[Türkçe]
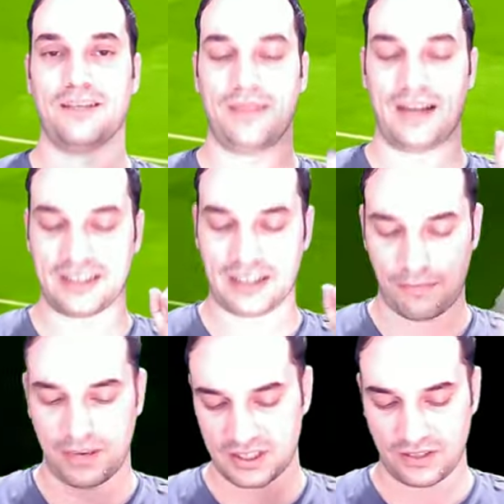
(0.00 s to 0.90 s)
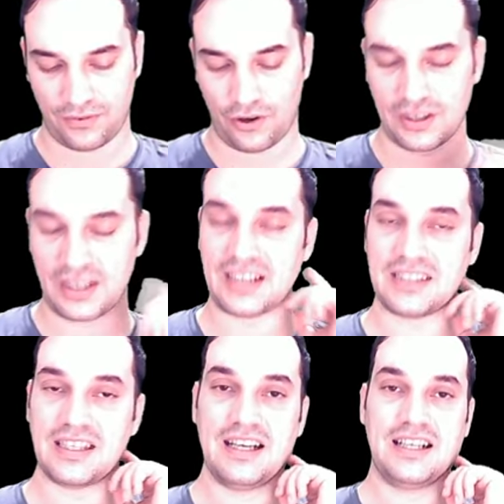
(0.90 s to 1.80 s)
bir anda. 1-0 öndeyiz.
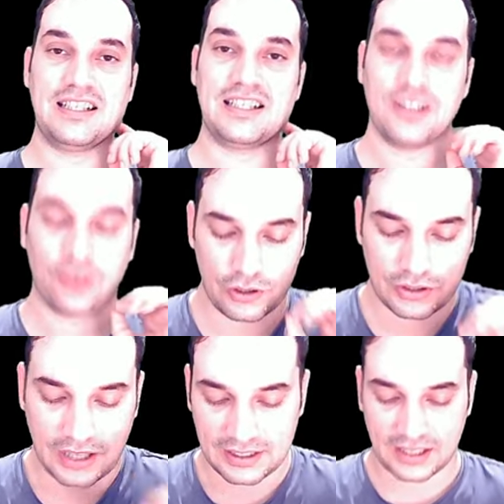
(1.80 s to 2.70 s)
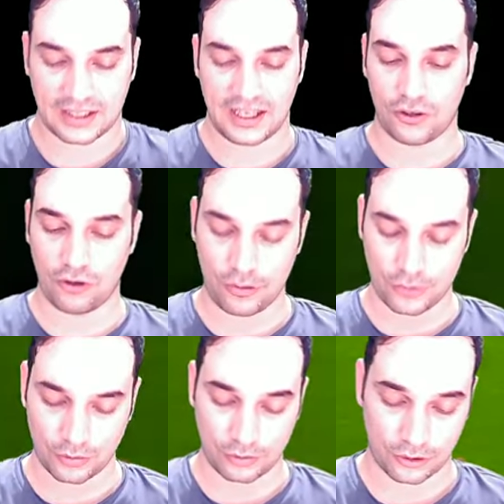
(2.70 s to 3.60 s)
Hızlı kontra atakla ilk
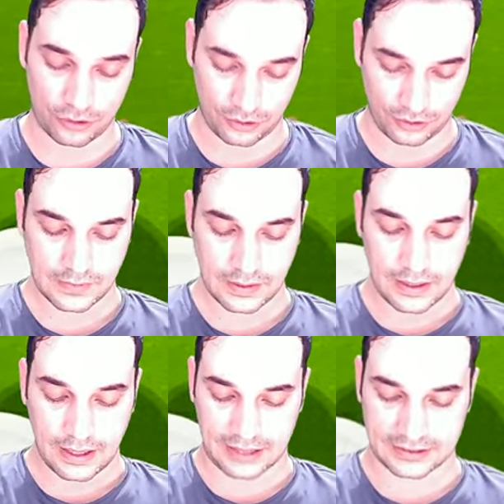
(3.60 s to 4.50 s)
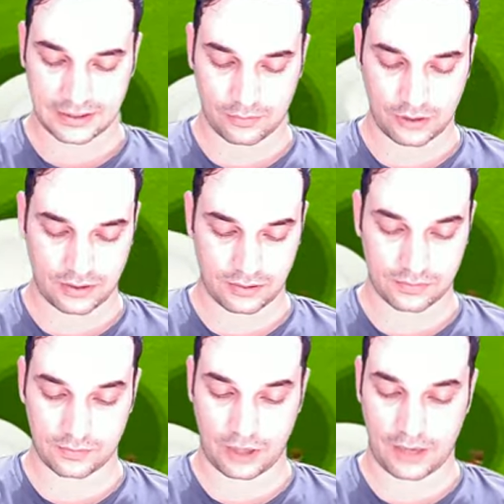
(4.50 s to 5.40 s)
golümüzü bulduk. Aslında mı
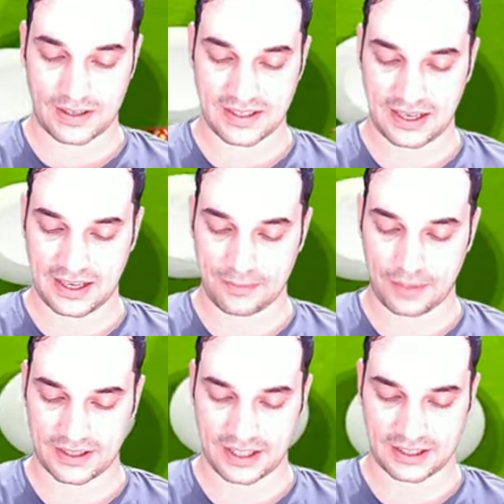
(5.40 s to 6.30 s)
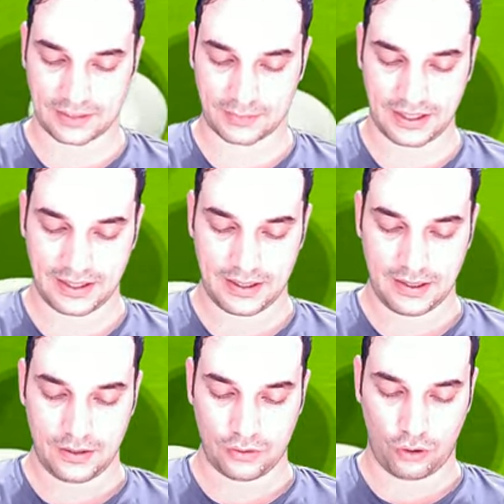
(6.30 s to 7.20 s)
Muhammed Salah'a pas attığında,
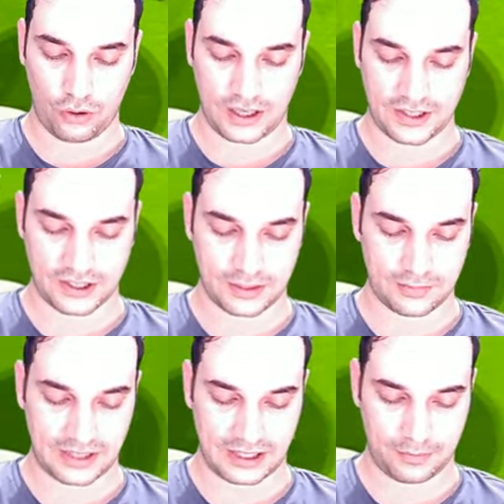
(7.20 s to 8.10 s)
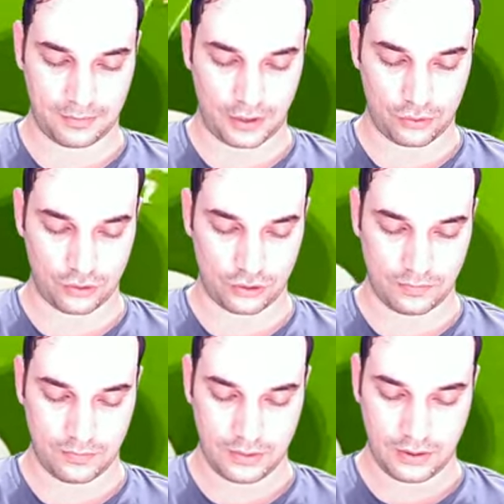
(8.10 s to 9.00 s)
golü kaçırdım sandım bir an
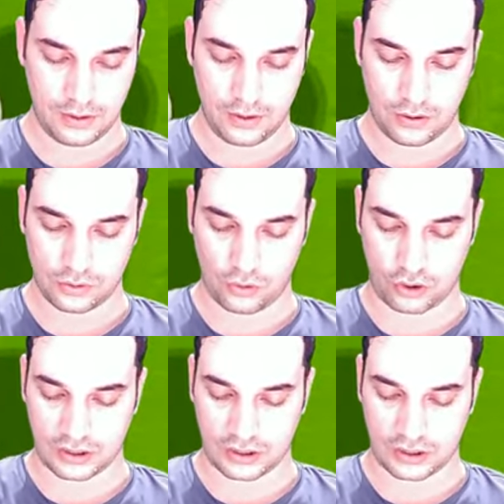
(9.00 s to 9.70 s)
üzüldüm. Orada